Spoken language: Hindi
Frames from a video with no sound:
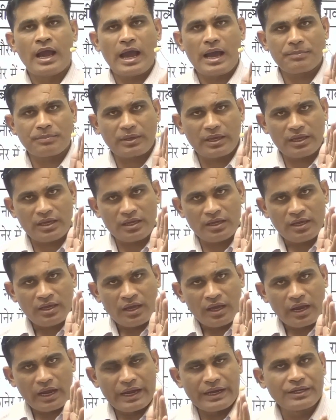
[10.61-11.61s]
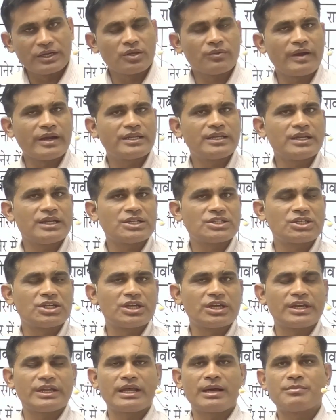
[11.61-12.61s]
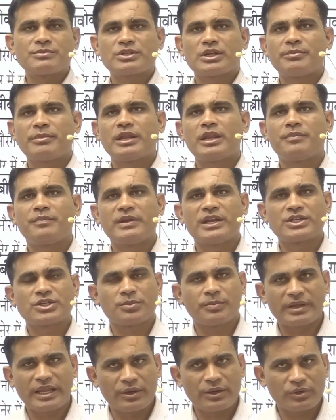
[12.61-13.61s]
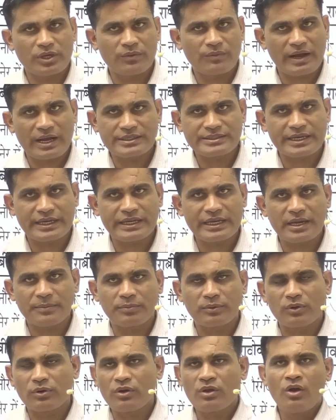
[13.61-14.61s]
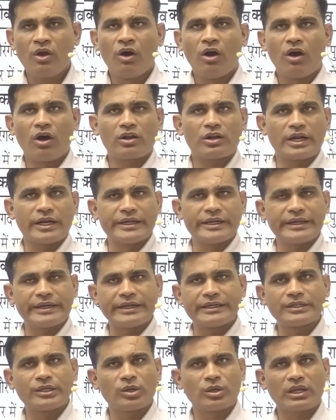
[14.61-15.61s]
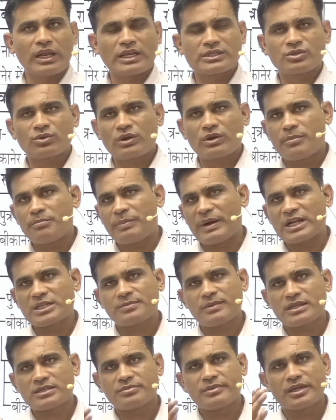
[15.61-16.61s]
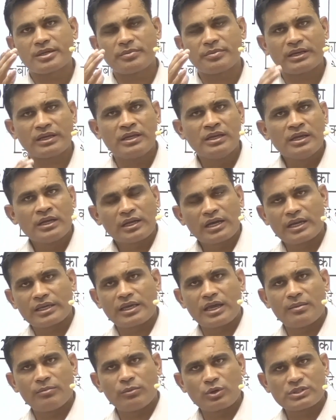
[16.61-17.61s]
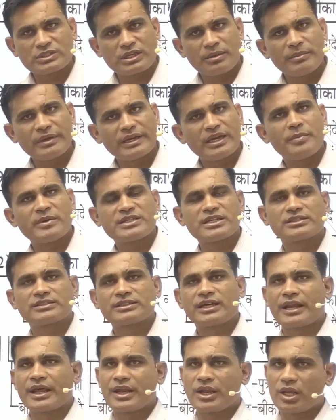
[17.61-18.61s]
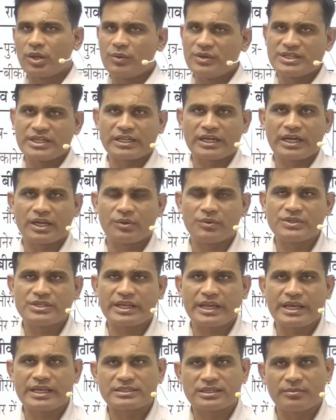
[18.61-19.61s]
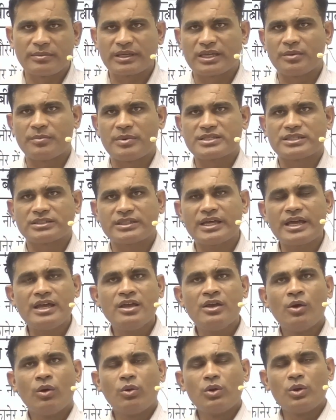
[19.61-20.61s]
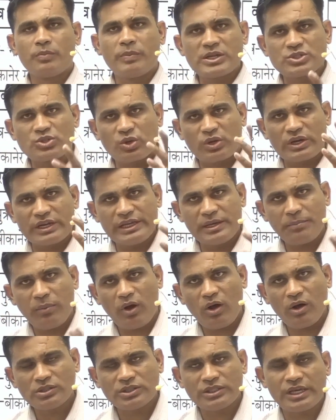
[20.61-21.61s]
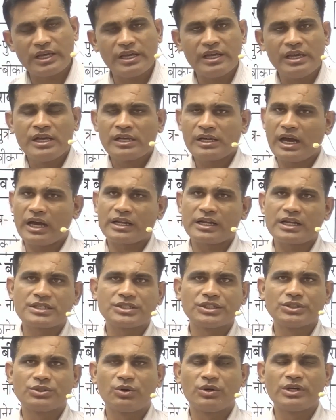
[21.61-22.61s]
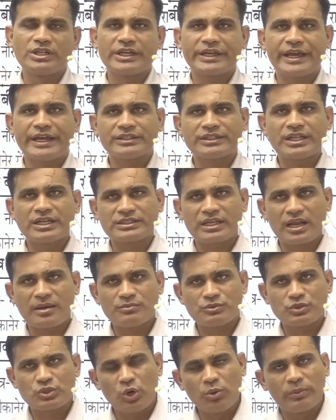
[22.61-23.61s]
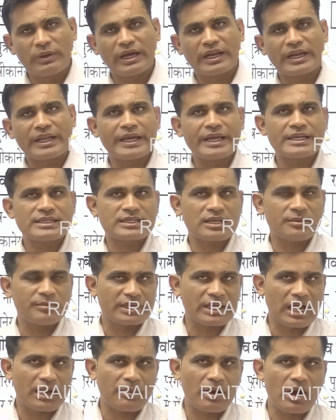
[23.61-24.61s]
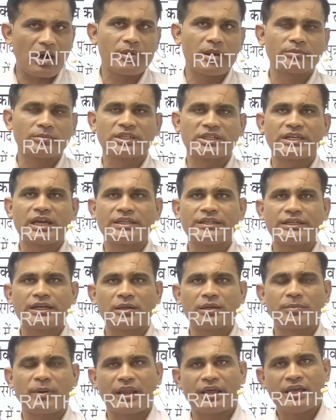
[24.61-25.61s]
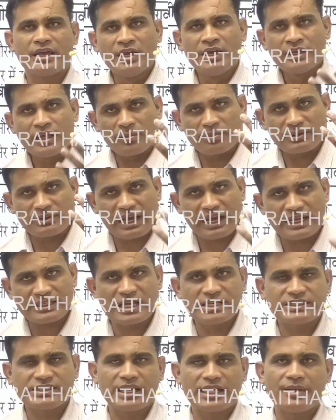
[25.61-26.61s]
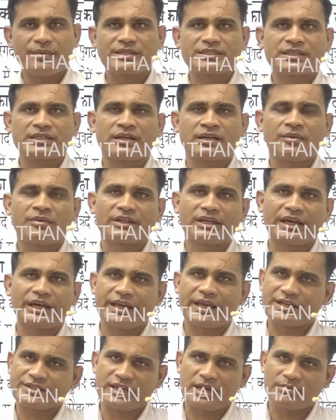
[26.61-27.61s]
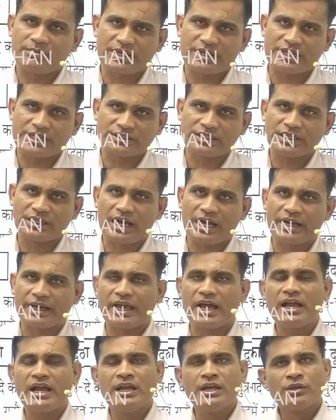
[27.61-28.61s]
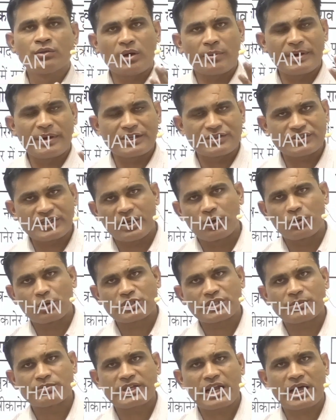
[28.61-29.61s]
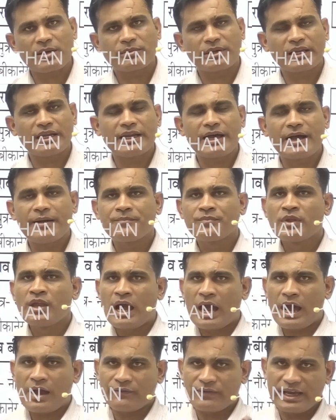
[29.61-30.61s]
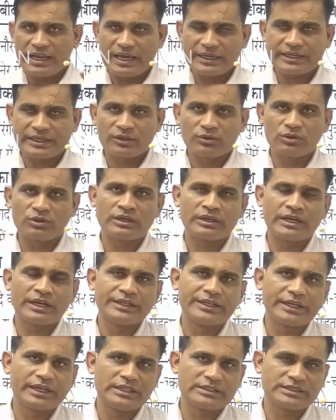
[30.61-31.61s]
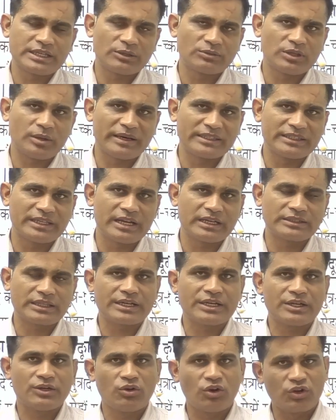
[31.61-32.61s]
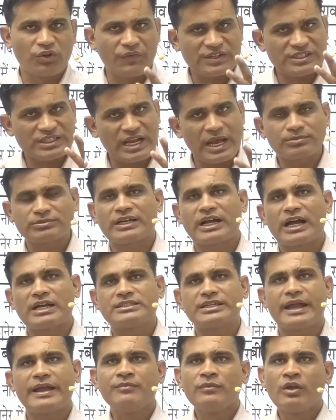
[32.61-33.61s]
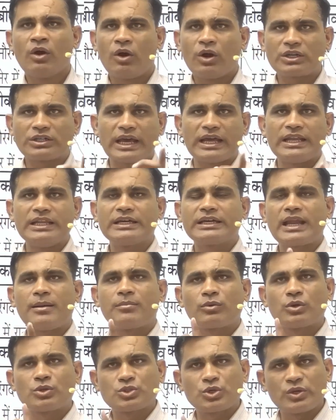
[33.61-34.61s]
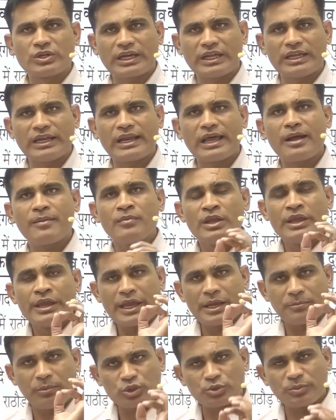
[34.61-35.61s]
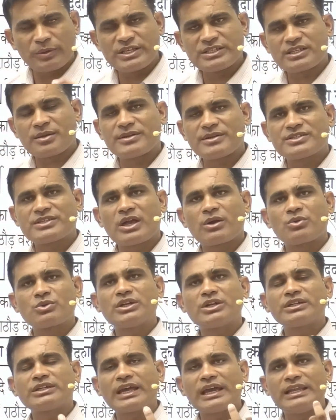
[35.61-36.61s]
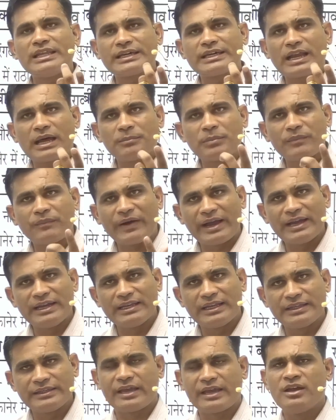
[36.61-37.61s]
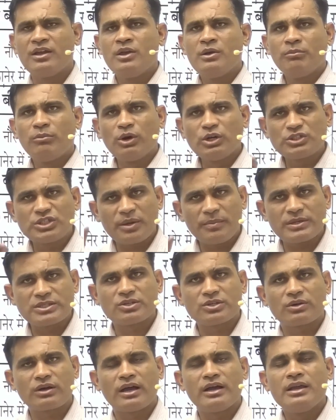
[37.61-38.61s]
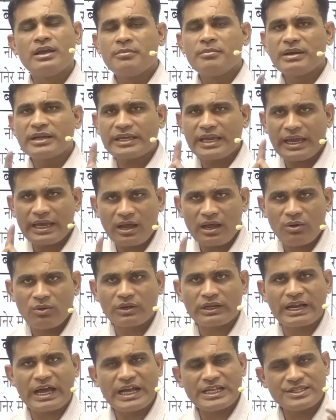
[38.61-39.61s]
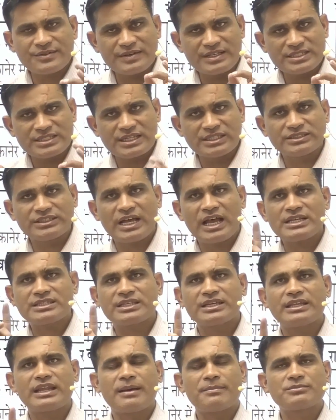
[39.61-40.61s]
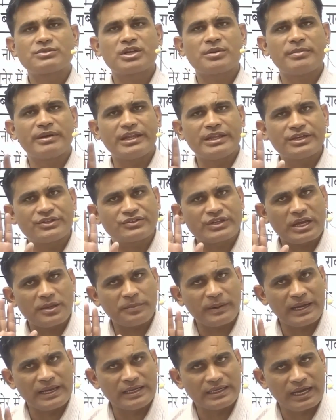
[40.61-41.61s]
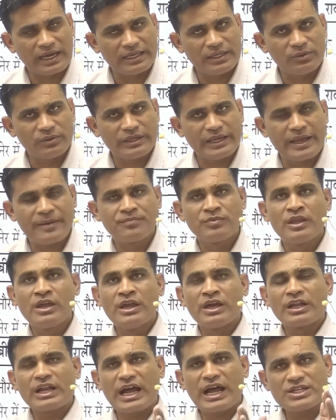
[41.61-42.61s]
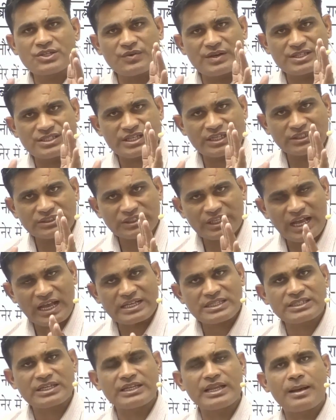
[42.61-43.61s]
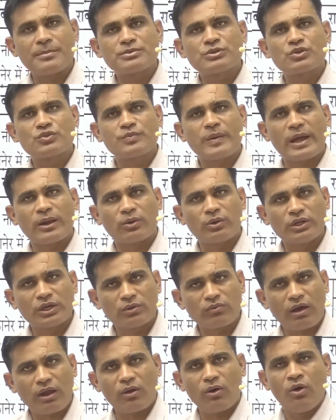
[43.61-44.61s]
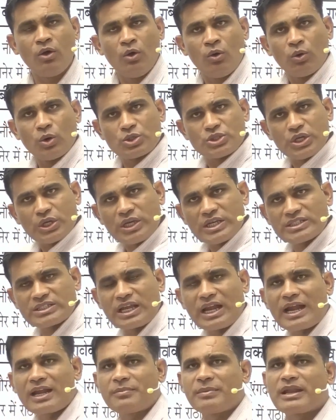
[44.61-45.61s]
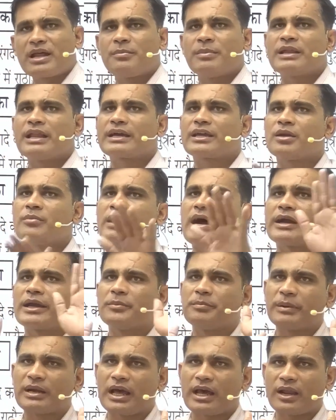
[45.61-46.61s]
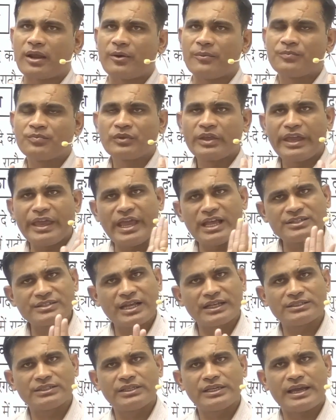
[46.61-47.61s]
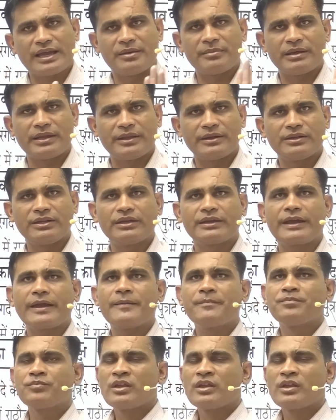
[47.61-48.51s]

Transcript: आपके एंटीबायोटिक हिस्ट्री के नाम से मैंने प्ले लिस्ट बनाई हुई है वहां जाएं आप लोग और घंटे घंटे क्लासों का हम पांच पांच मिनट में करके हम लोग समय की बचत कर रहे हैं रिविजन का रिविजन है समय की बचत है उन बच्चों के लिए बहुत ये कारगर सिद्ध होंगे जो कहते हैं सर हम जॉब कर रहे हैं या समय के अभाव में हम तैयार नहीं कर पा रहे हम कैसे सिलेबस कवर करें एग्जाम के नज़दीक आ गया तो हमारे चैनल को सब्सक्राइब कर लेना और वेल आइकन को घंटी का निशान दबा देना ताकि नोटिफिकेशन आप तक आ जाए और टेलीग्राम को ज्वाइन कर लेना एक बहुत बड़ी समस्या गुरु जी टेलीग्राम पे फाइल नहीं है बहुत से बच्चों का मैं कह रहा हूँ राजवंशी इतिहास के नाम से मैंने एग्जाई फाइल डाली हुई है राजवंशी इतिहास के नाम से उस फाइल को निकलवा लो उसी की सलाड बना बना के मैं आगे पढ़ा रहा हूँ एक साथ दिया है मैंने ठीक है